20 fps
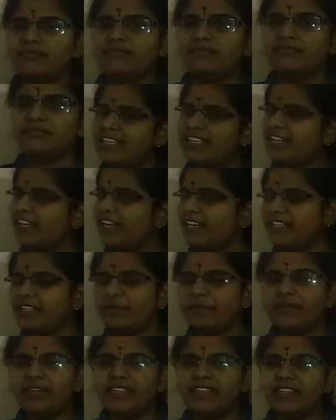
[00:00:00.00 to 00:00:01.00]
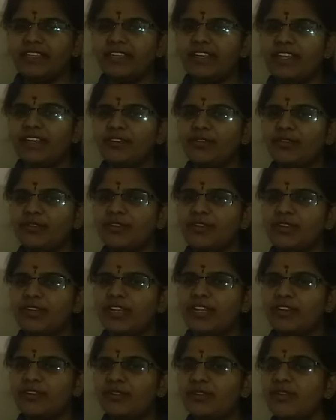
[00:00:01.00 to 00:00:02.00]
అందరికి అర్థమైందని
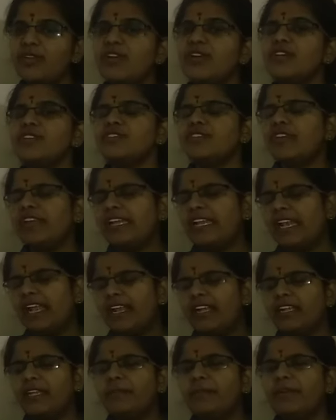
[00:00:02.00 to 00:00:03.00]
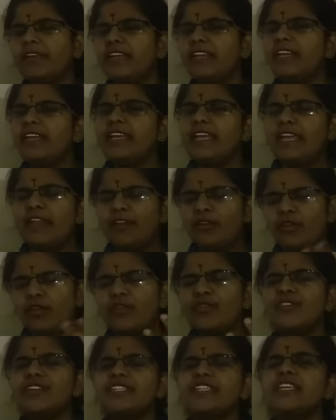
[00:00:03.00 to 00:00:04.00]
అనుకుంటున్నాను సో ఇలాంటి మనకి ఎన్నో
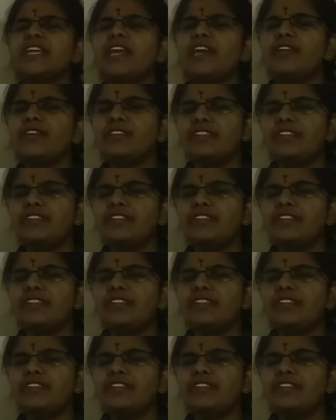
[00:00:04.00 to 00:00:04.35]
విషయాలు